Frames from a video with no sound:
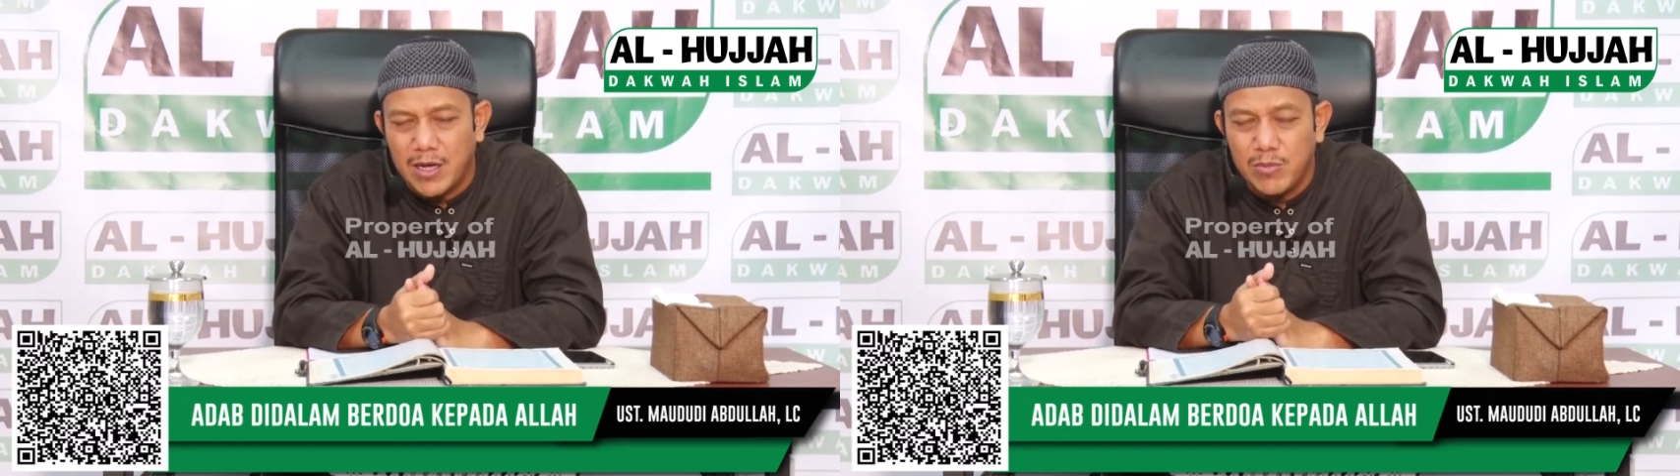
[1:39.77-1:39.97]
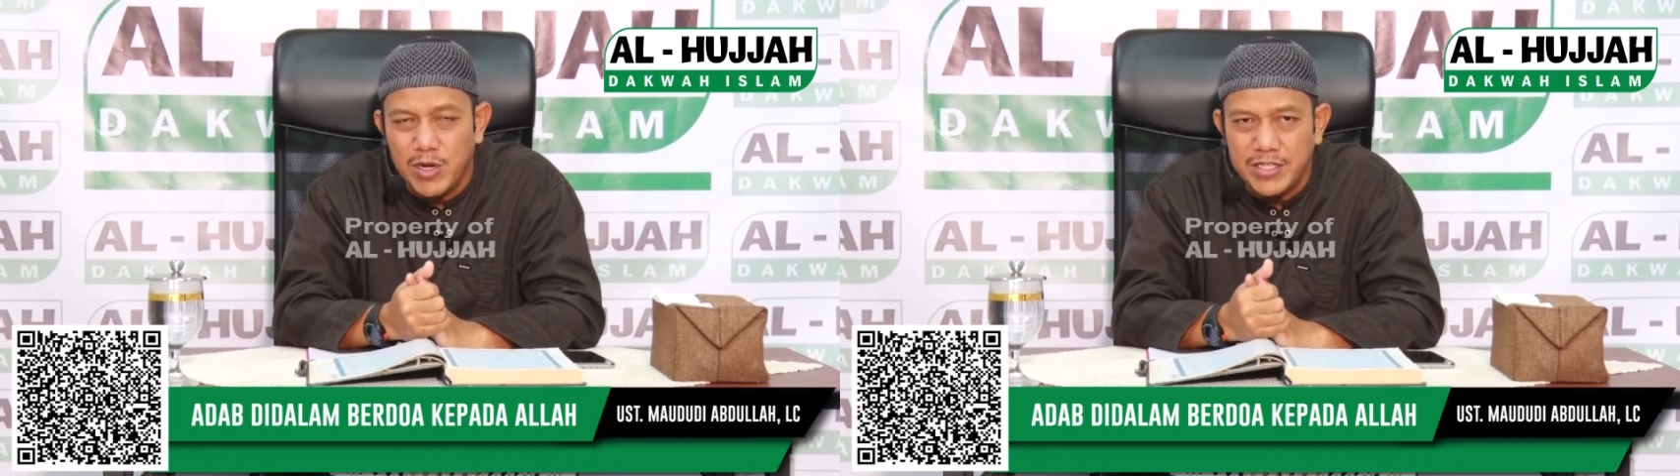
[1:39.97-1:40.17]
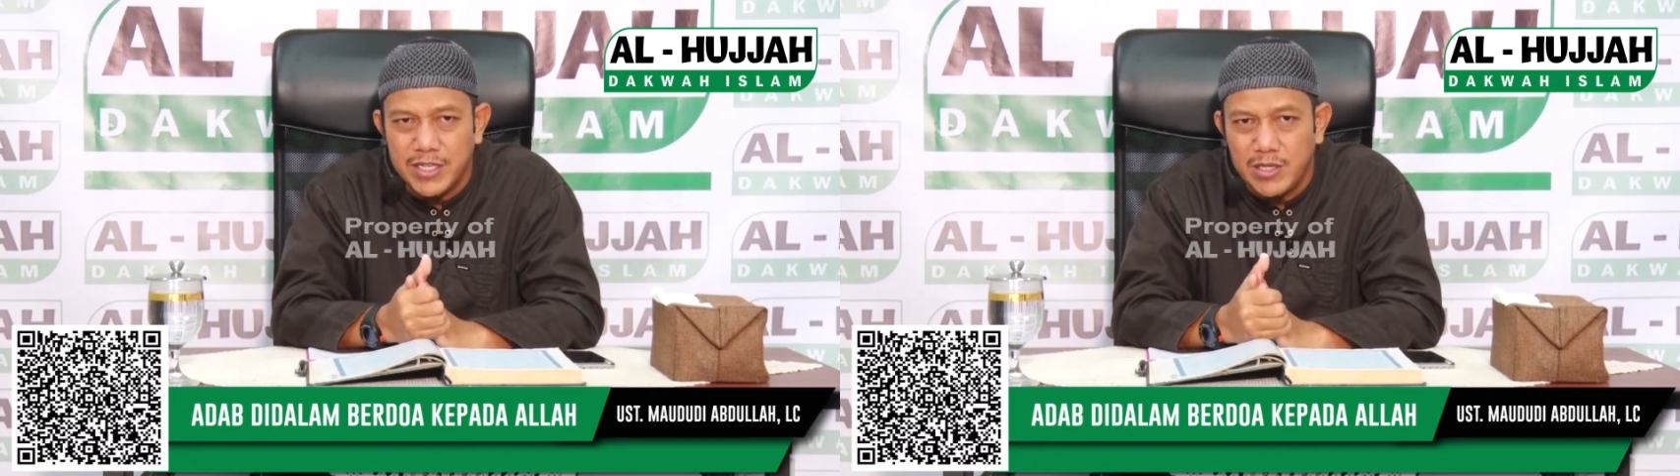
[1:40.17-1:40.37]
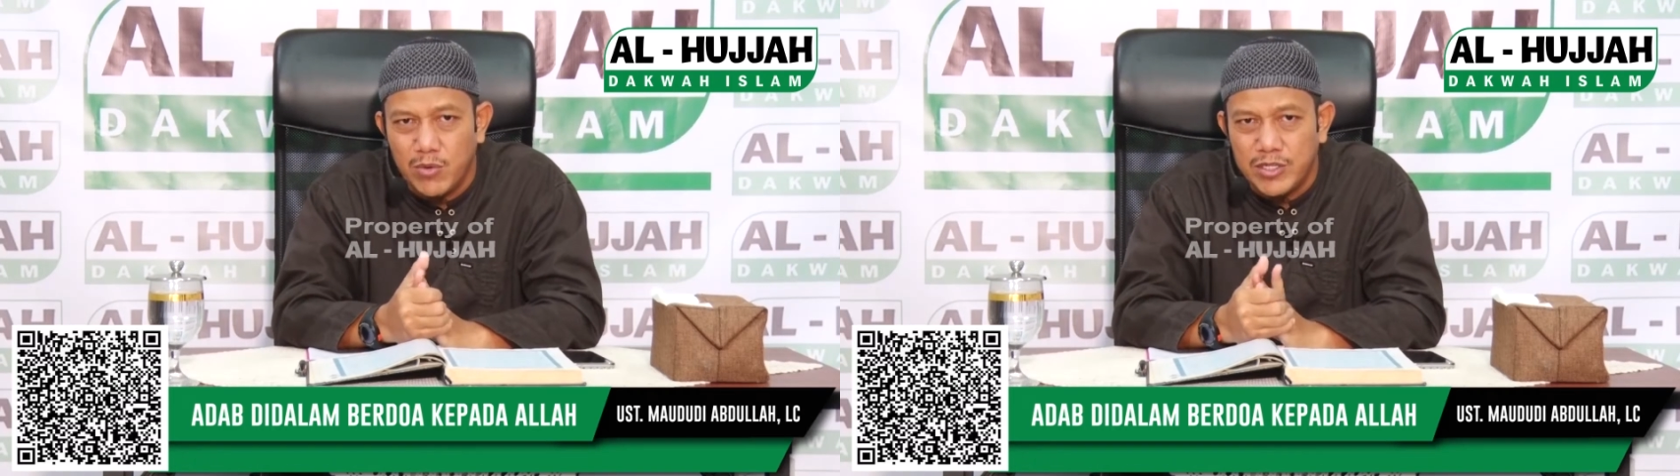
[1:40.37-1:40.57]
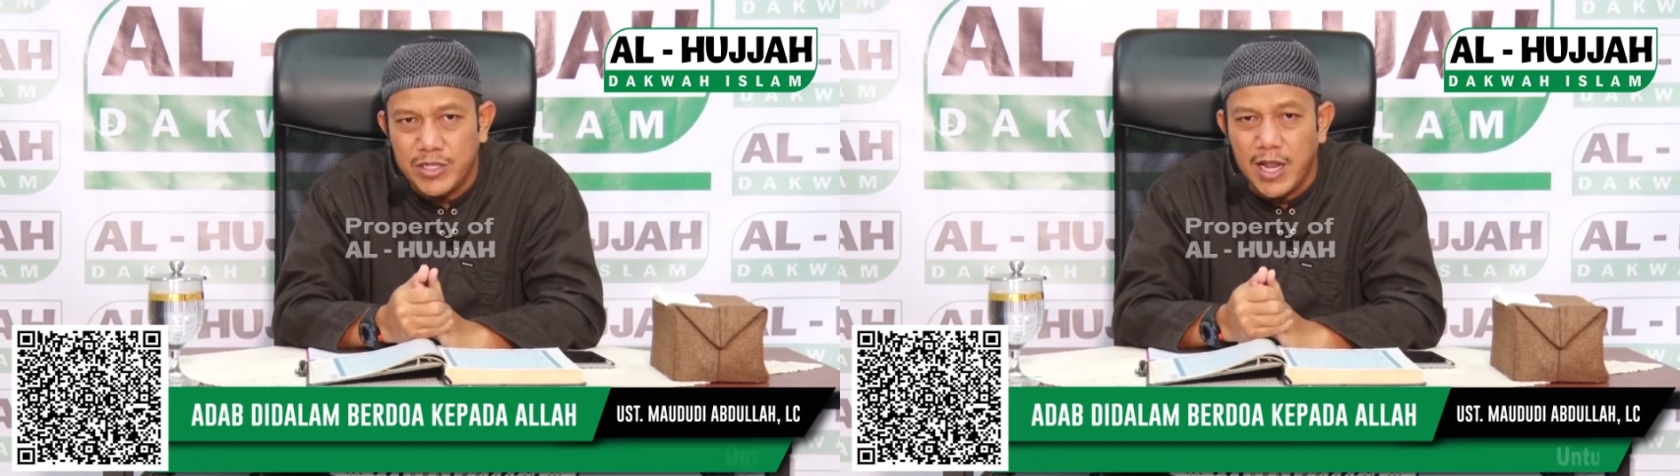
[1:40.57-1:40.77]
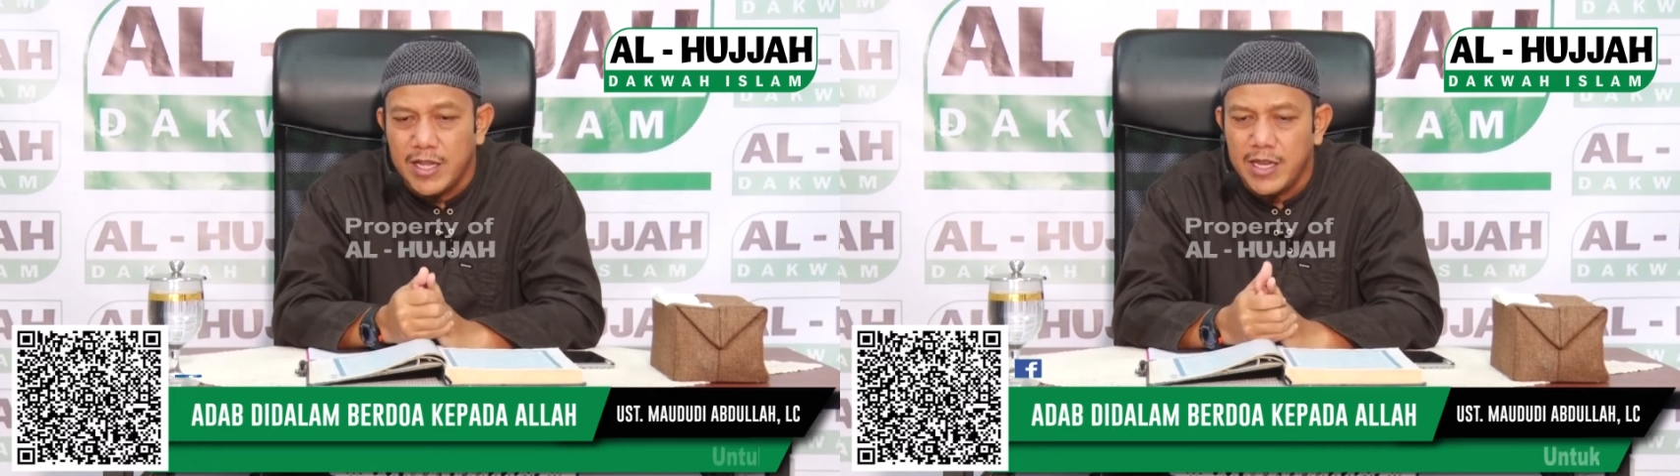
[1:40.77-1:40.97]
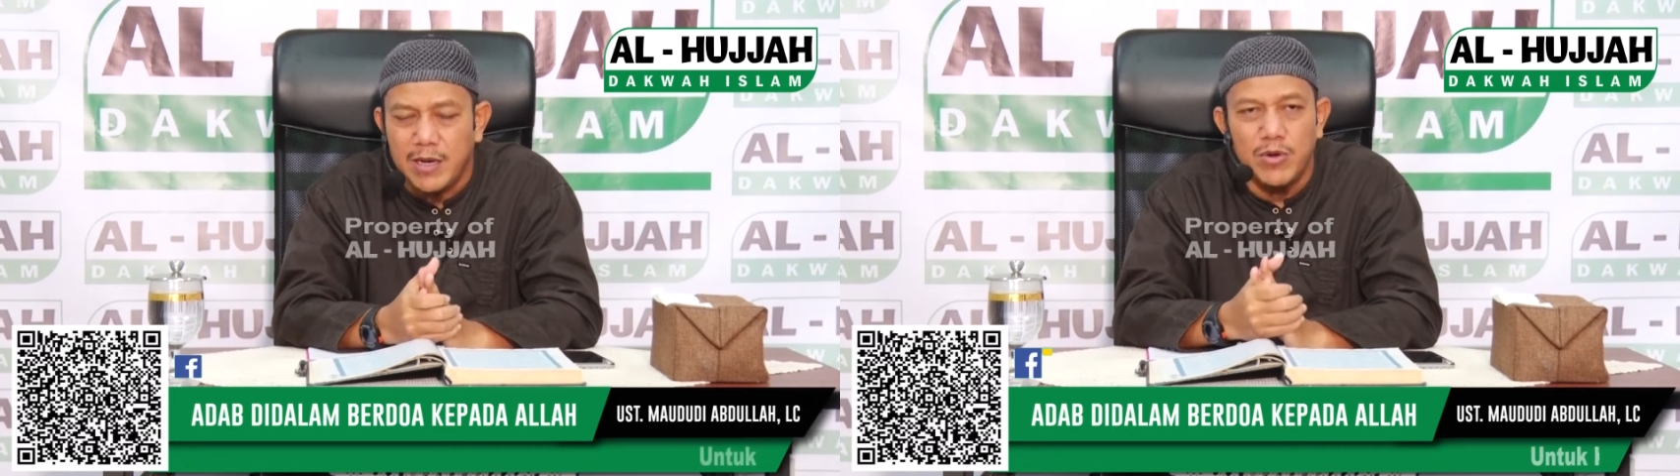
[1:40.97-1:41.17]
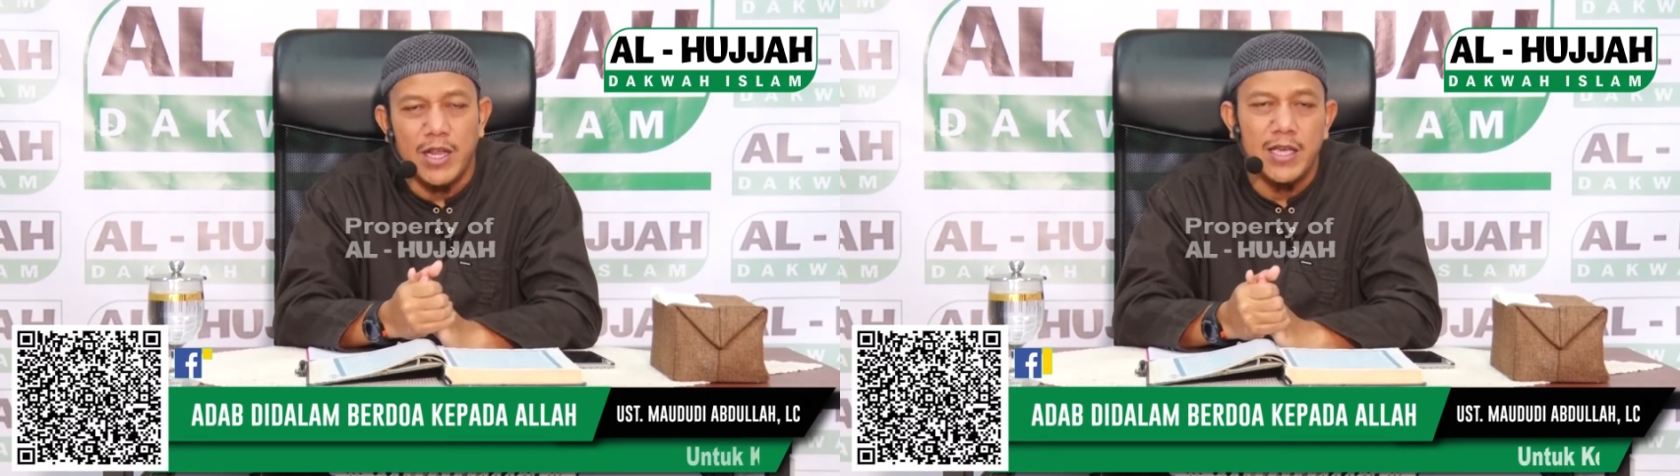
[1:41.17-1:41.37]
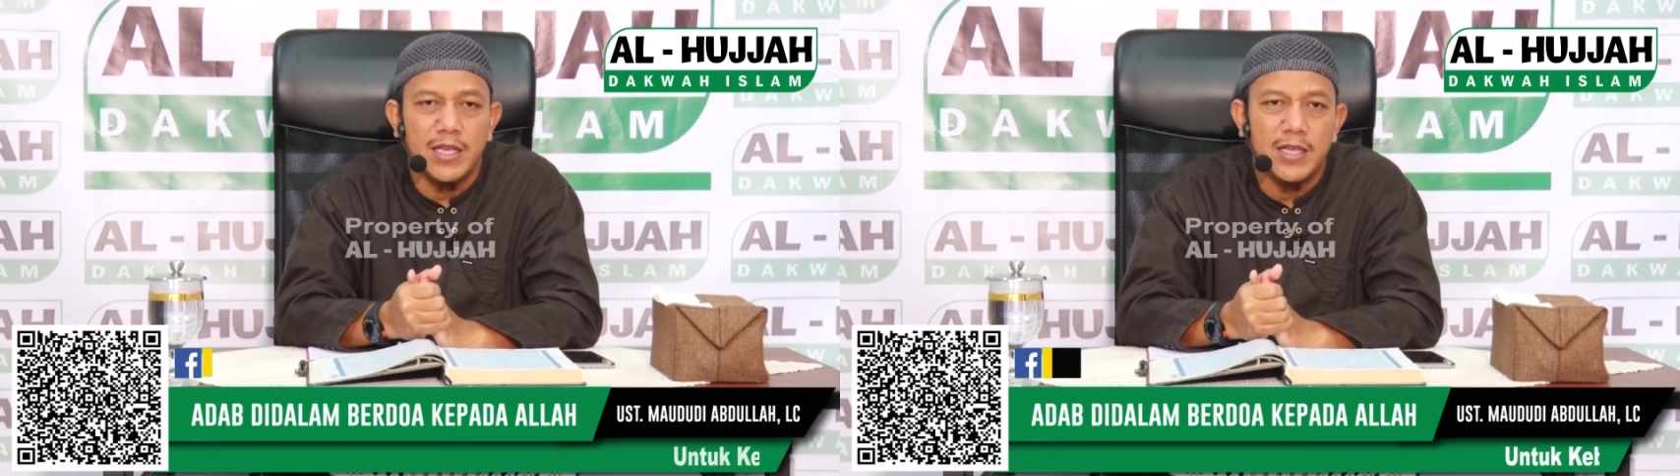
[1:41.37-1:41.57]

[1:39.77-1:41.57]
Rabbul Izzati wal Jalalah tidak boleh